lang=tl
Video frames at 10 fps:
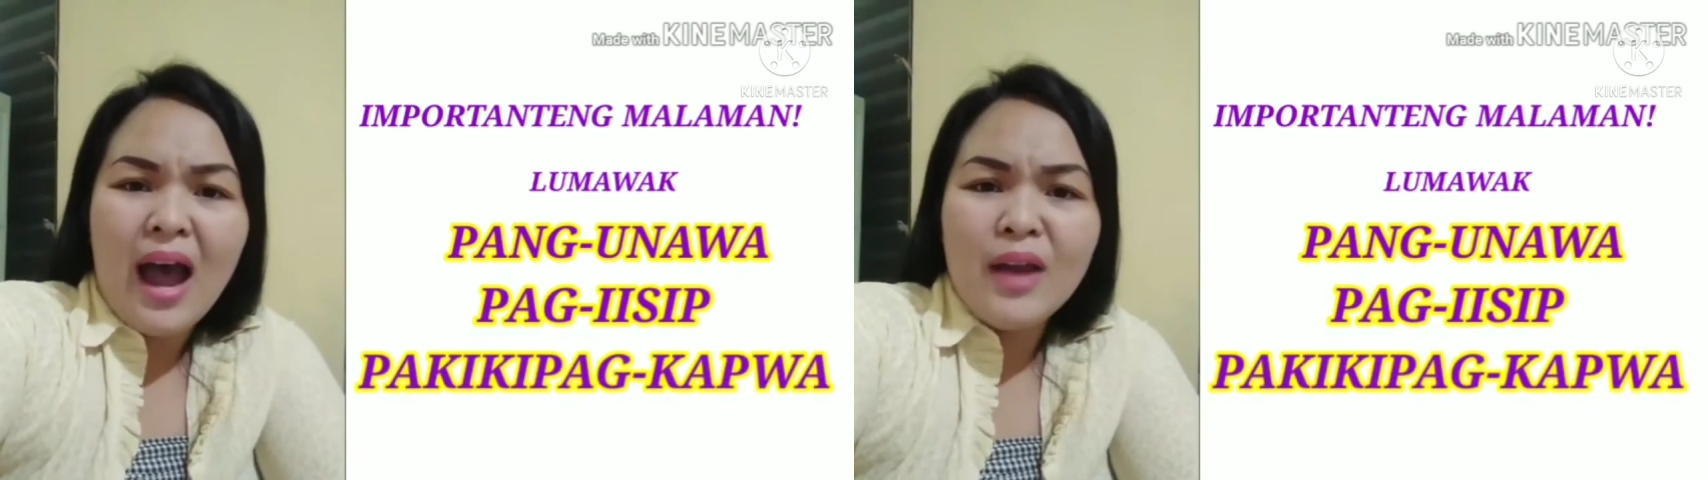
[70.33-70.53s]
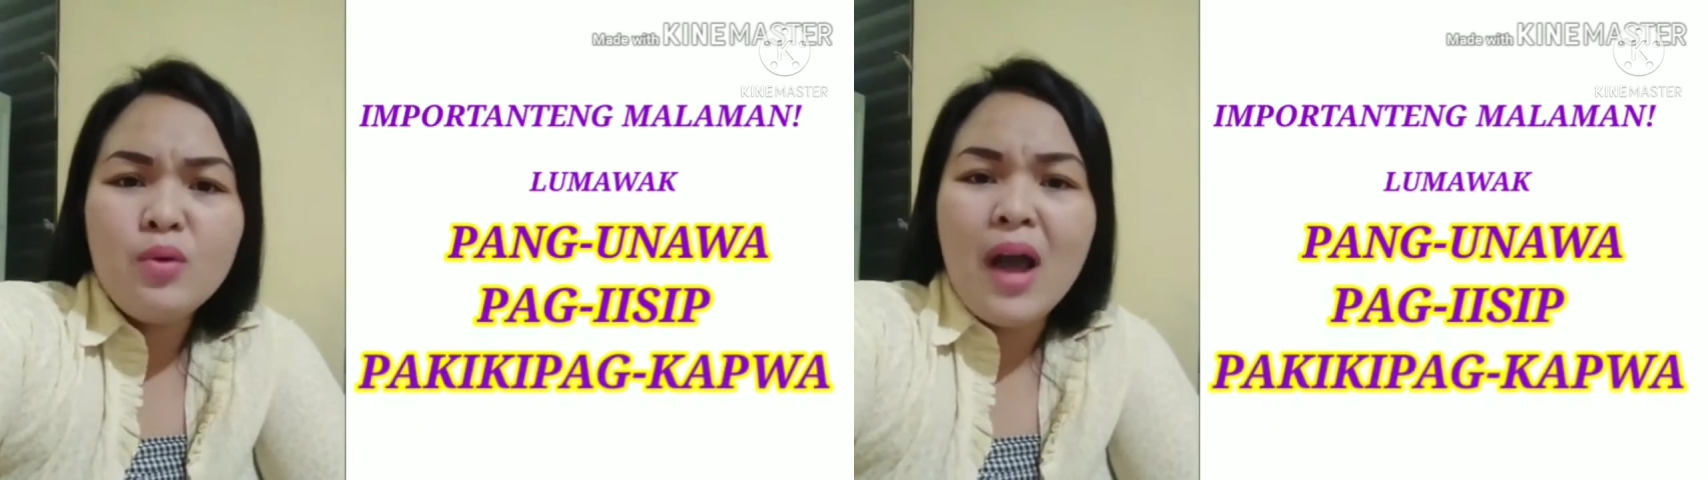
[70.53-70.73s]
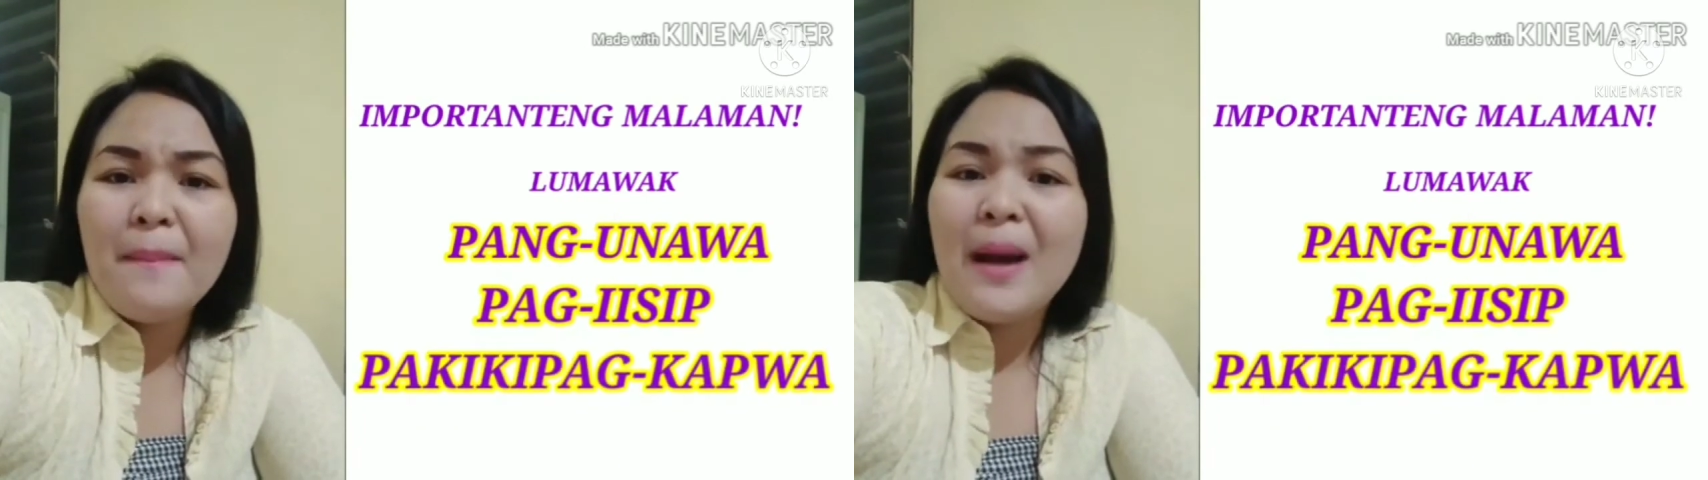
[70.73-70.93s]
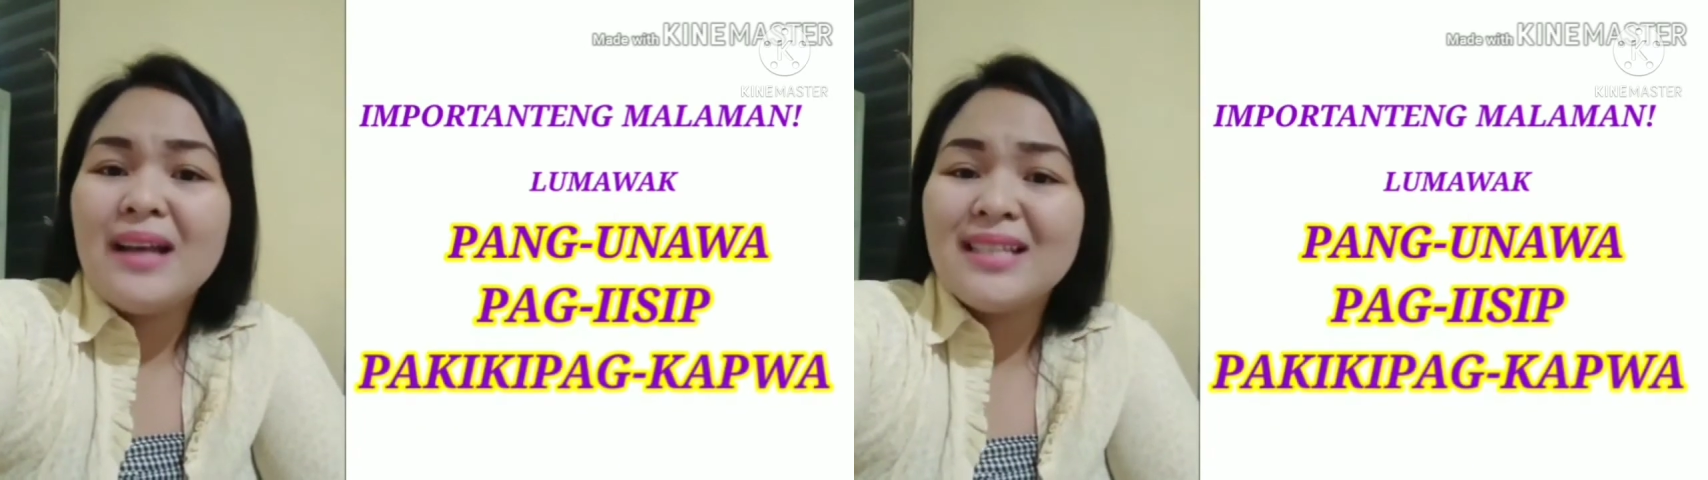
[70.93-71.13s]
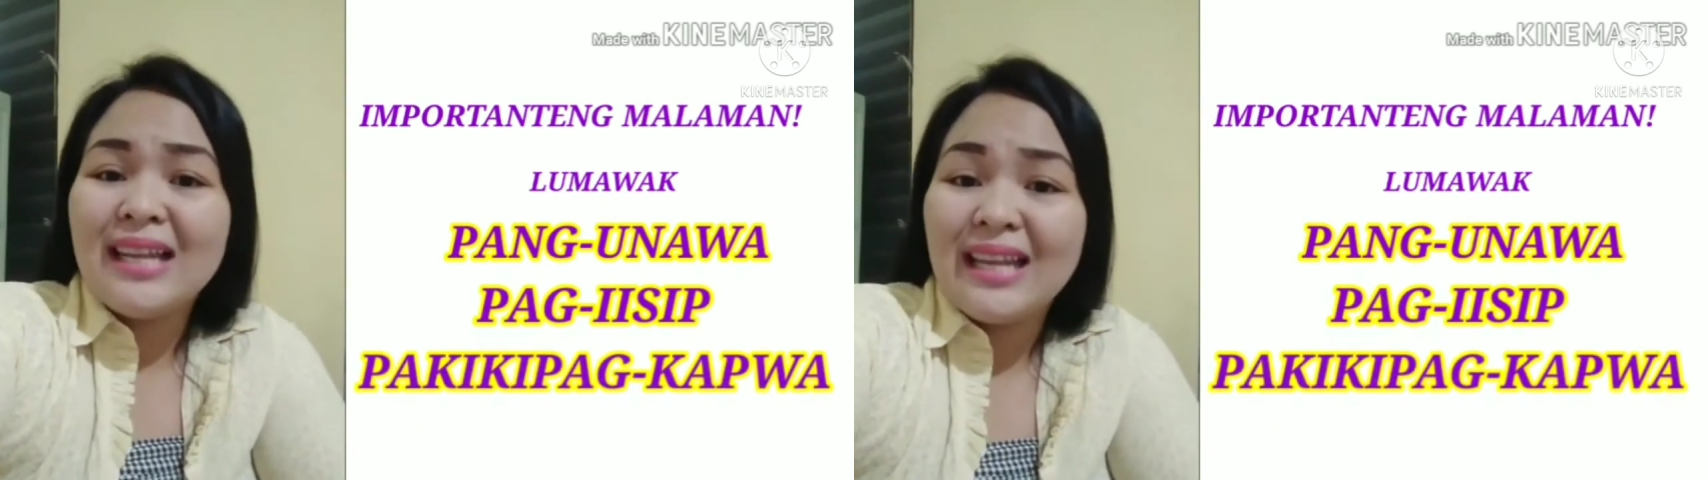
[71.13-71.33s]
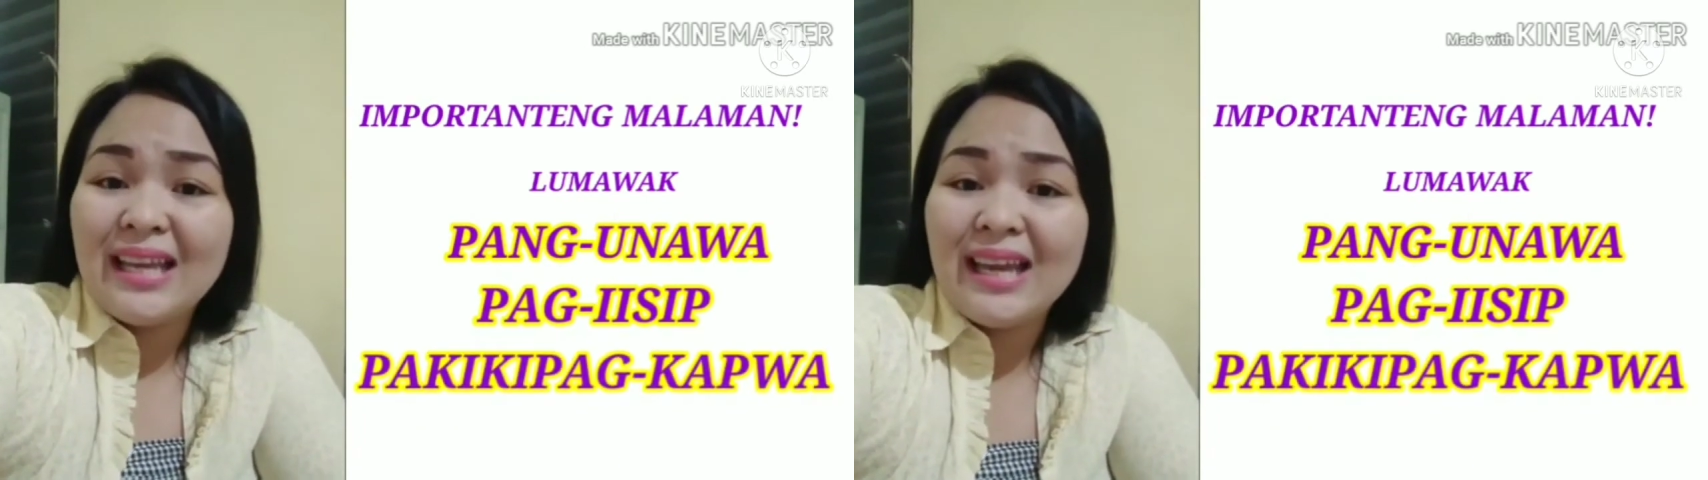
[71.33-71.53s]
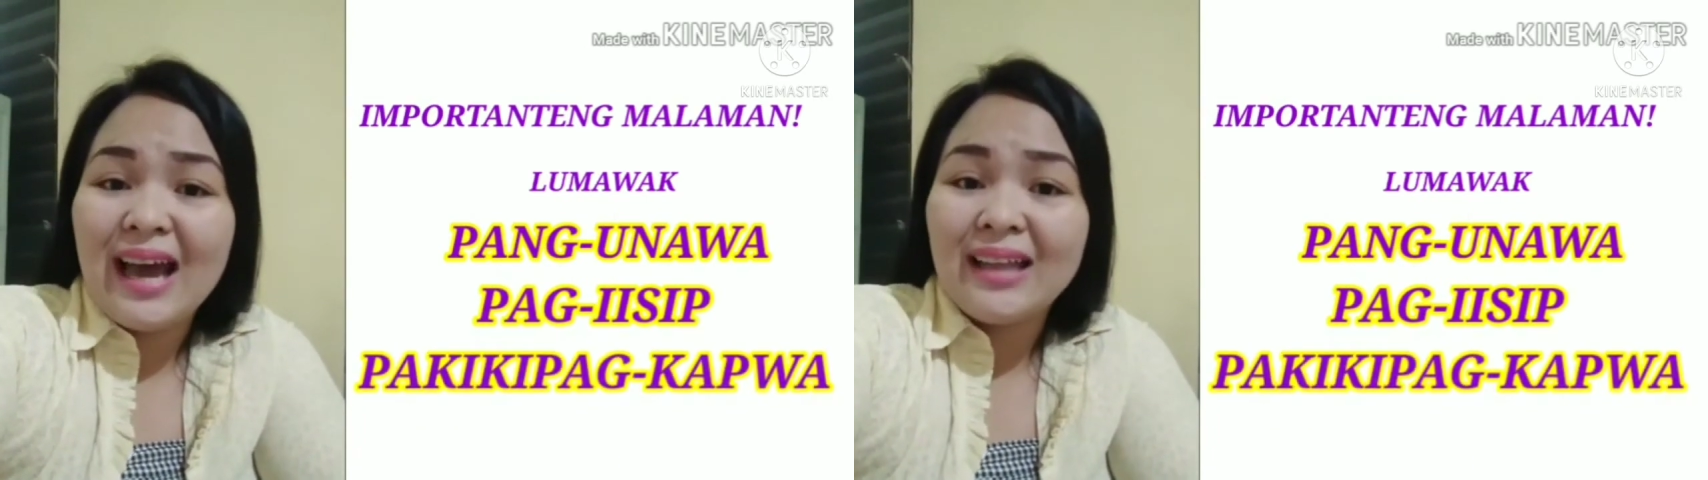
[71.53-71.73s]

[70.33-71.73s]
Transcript: Ano nga ba ang sanhi